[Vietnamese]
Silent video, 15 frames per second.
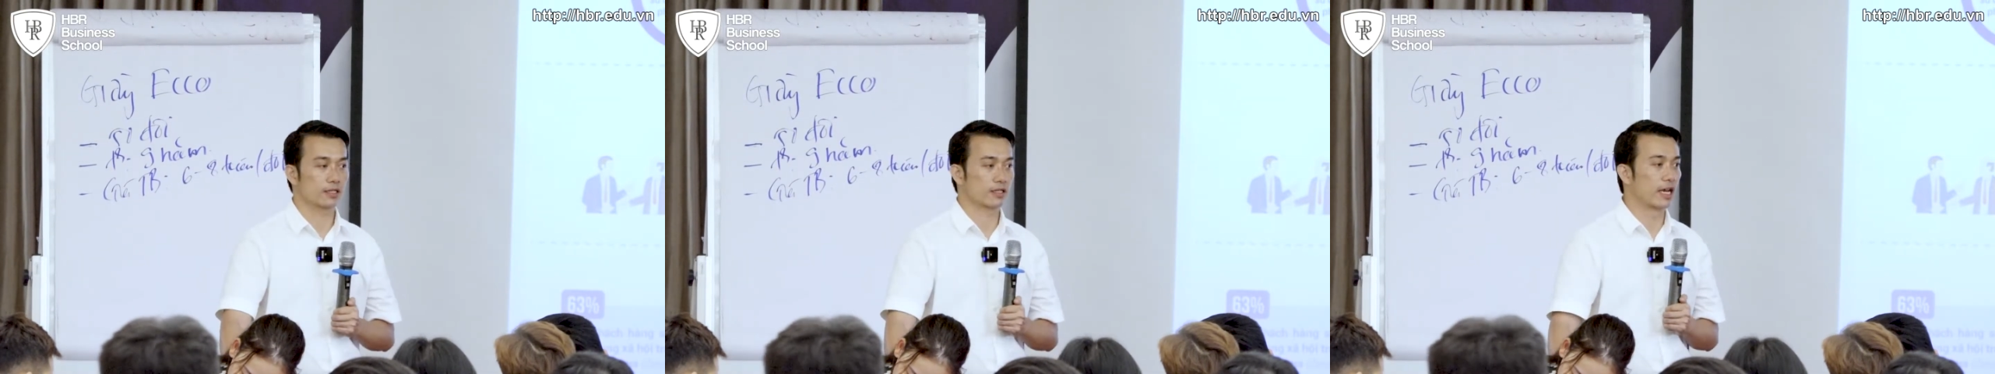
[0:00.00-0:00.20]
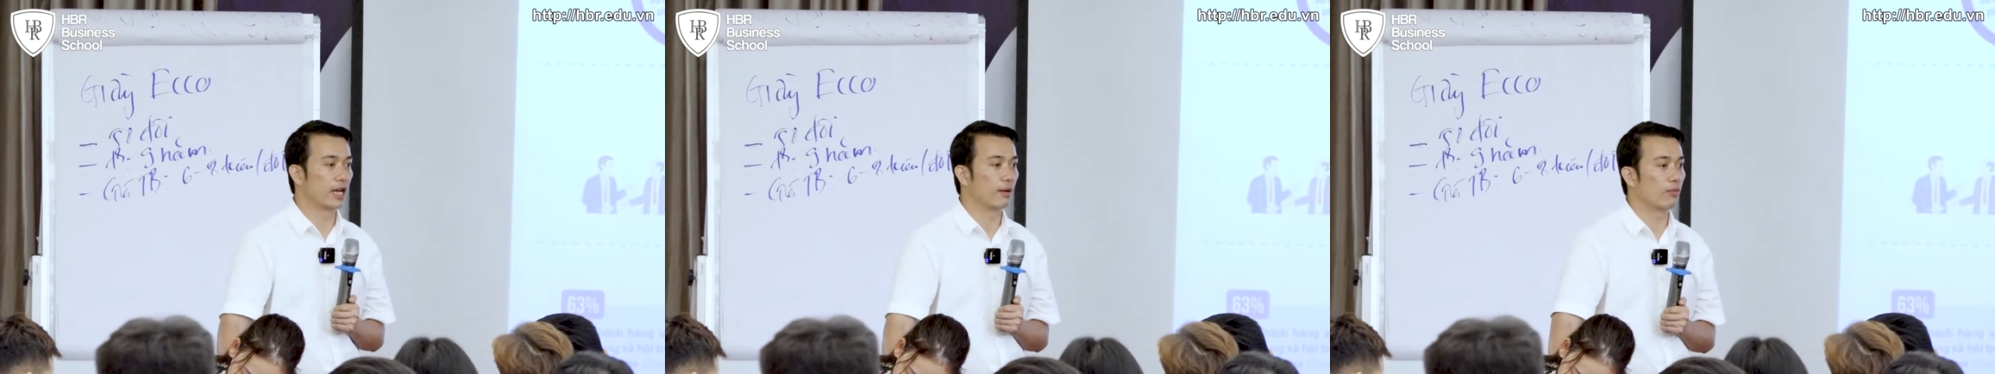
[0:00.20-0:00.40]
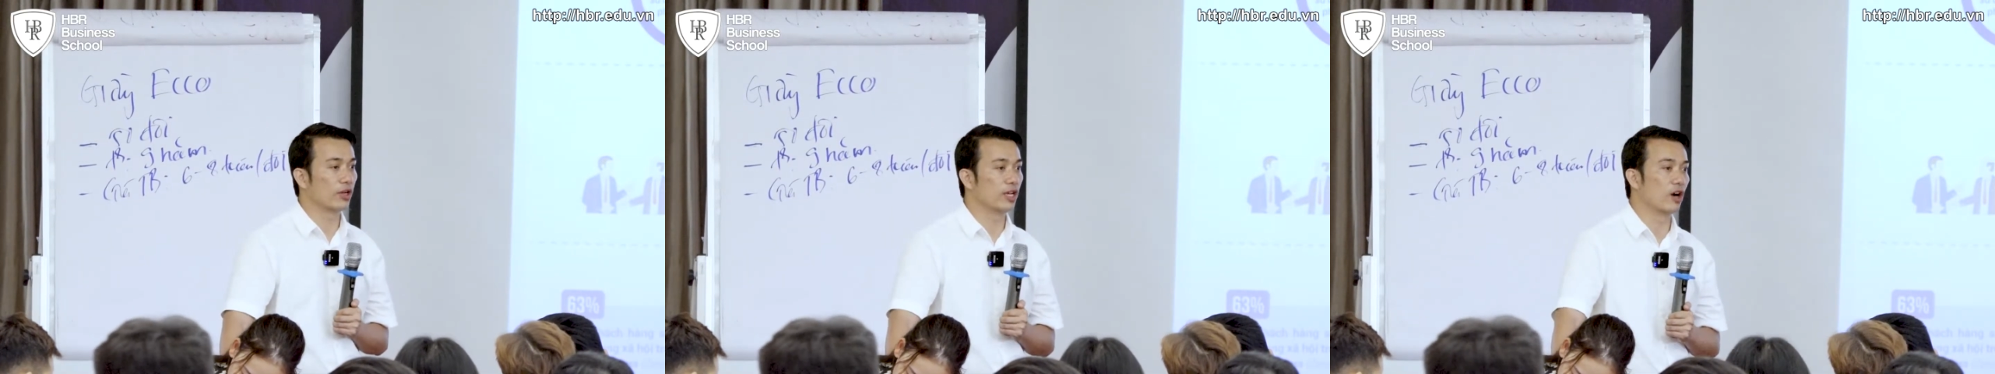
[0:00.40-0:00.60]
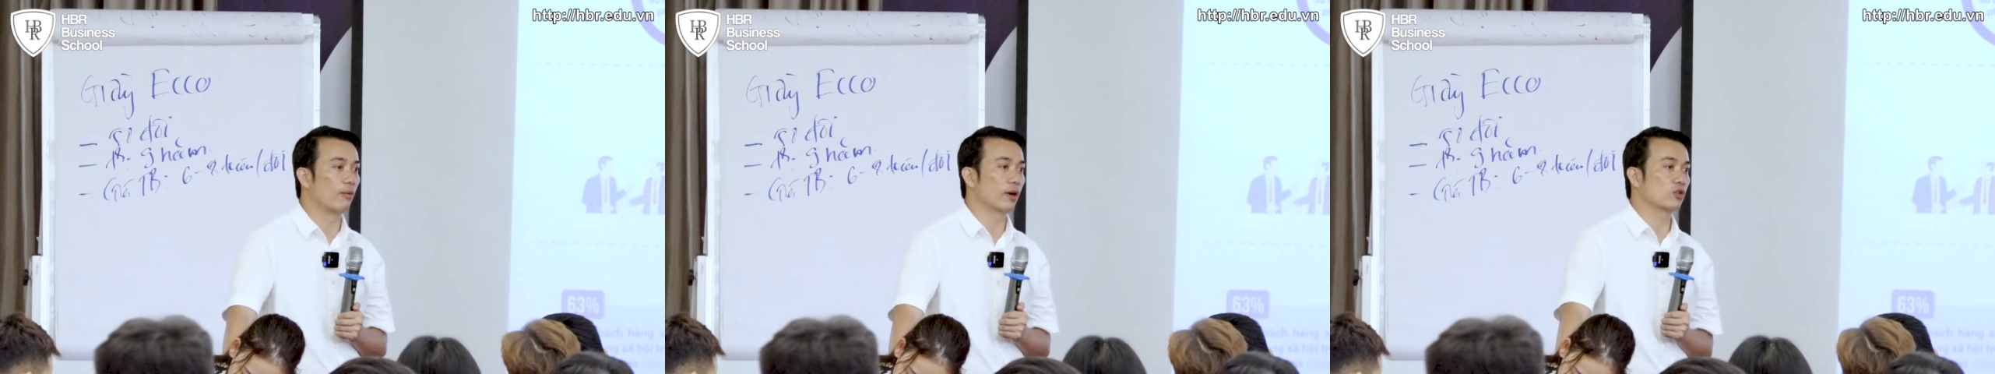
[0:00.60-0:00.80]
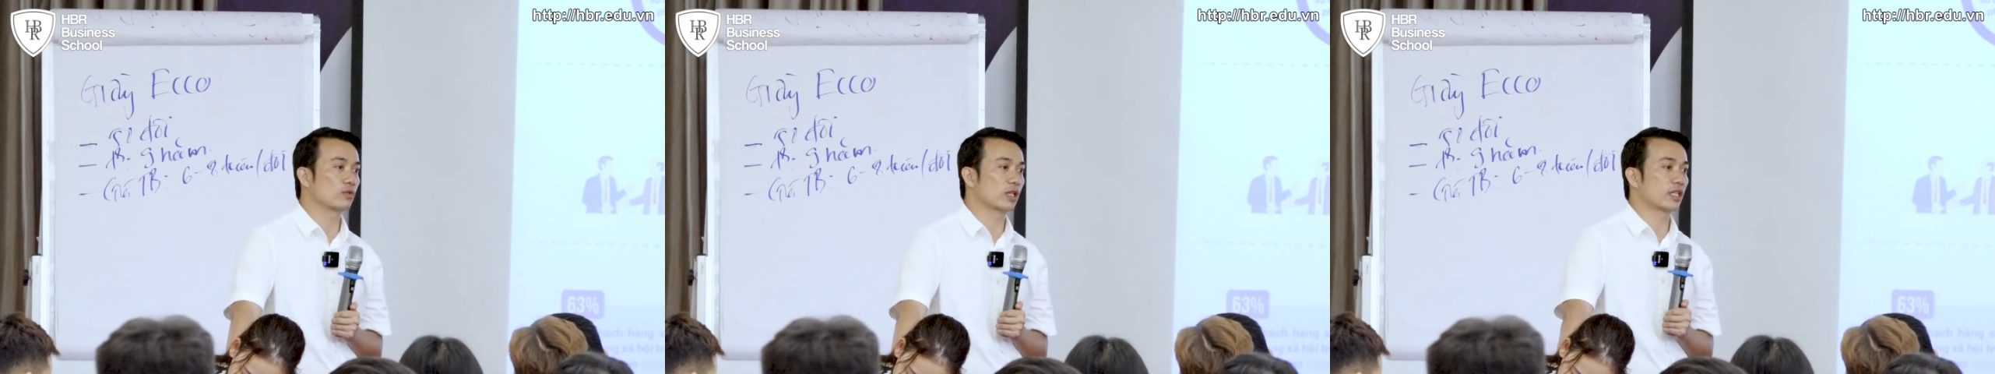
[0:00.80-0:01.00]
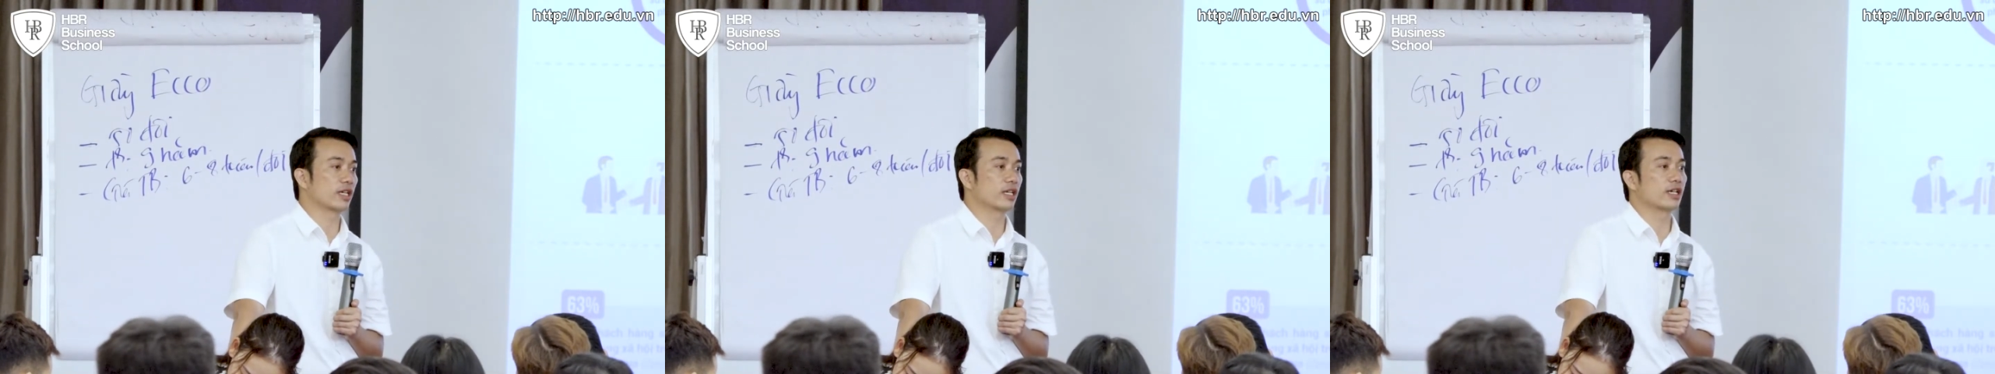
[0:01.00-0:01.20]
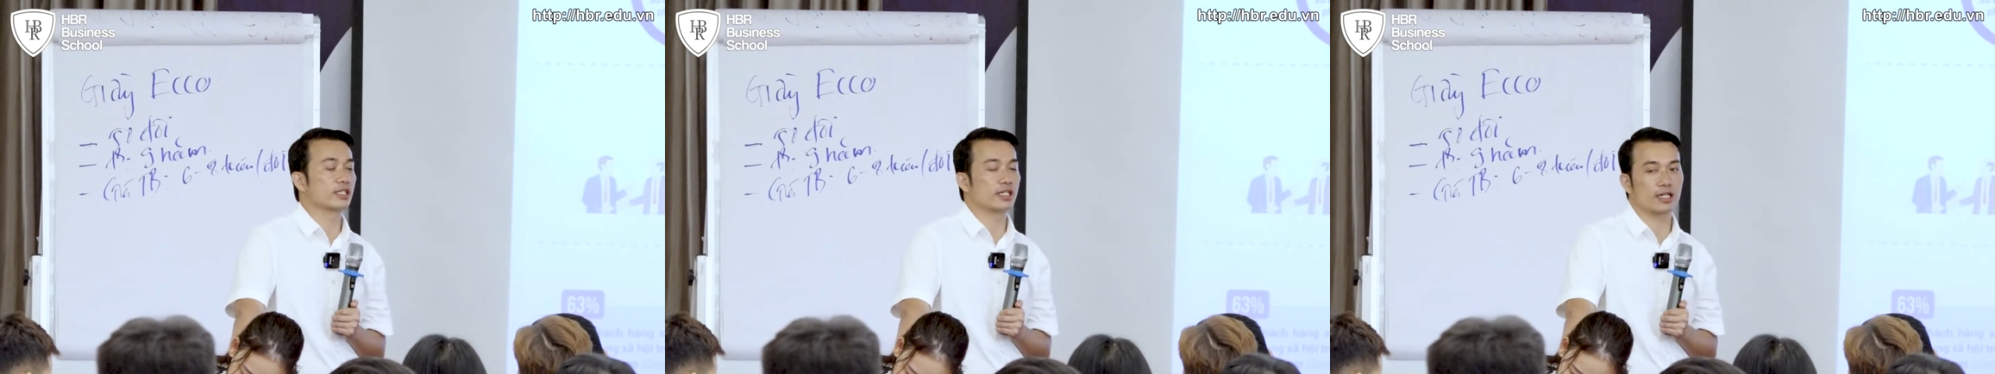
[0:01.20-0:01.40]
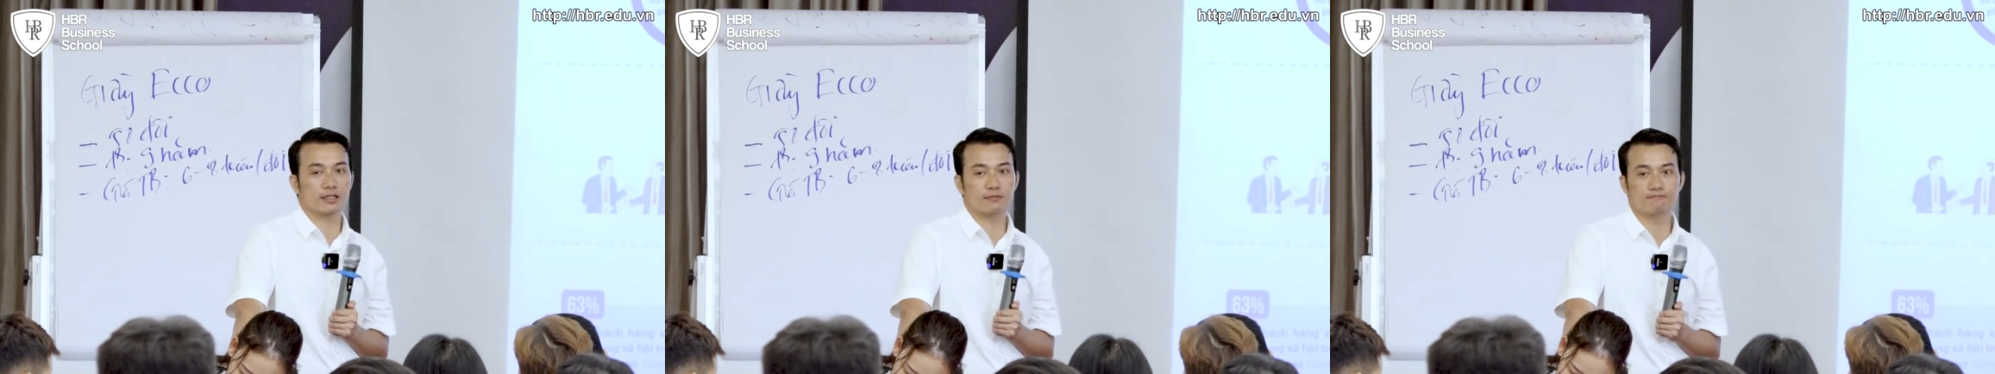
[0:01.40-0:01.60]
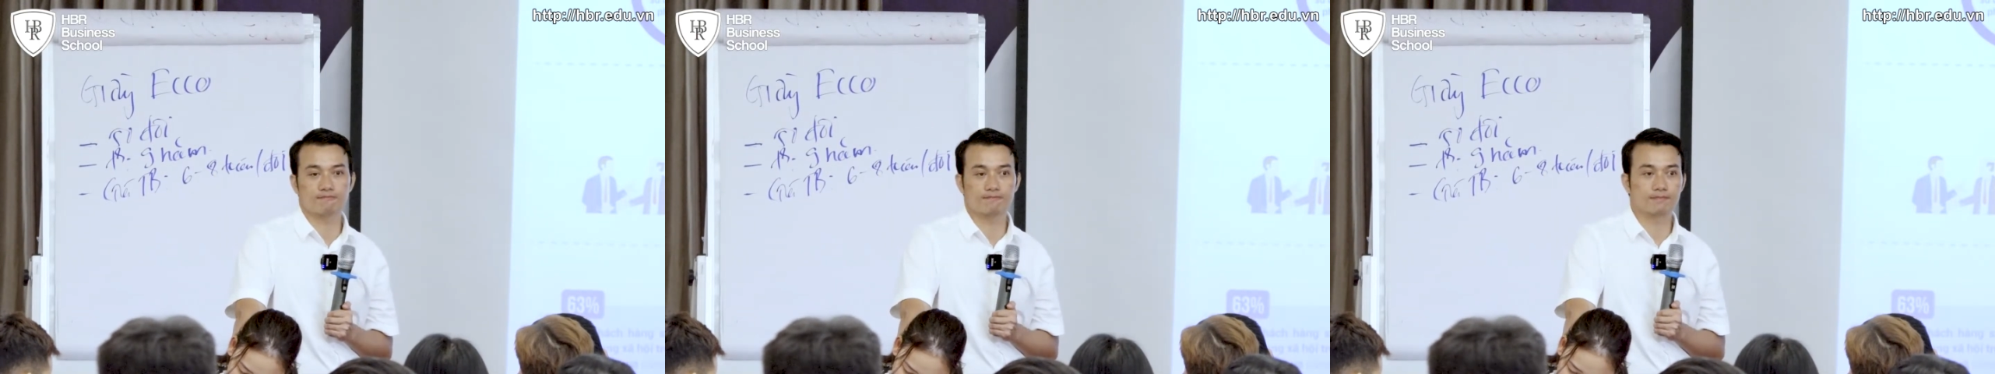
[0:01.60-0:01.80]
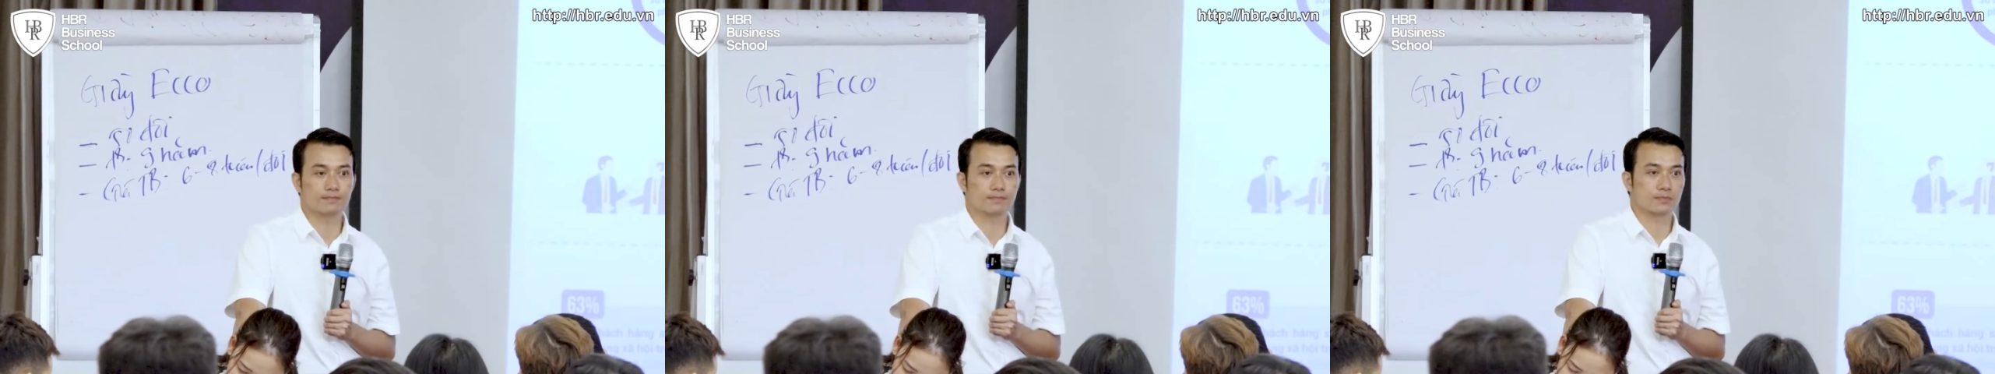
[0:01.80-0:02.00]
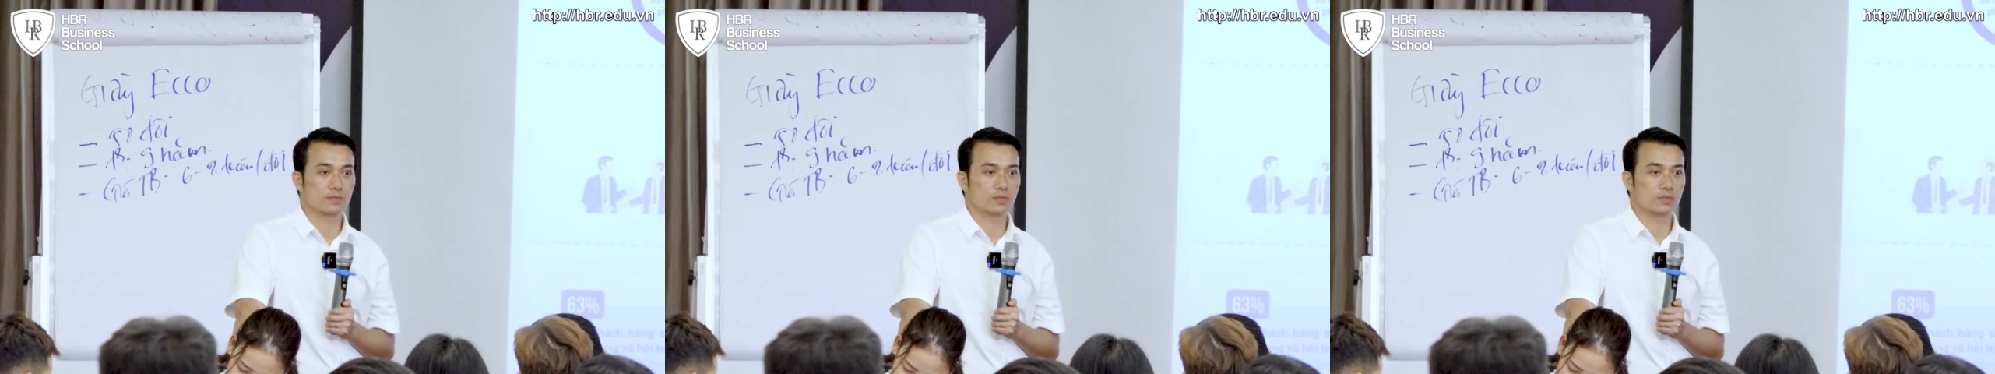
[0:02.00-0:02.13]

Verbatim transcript: Đấy. Đây là một điều mà chúng ta thấy là gì ạ?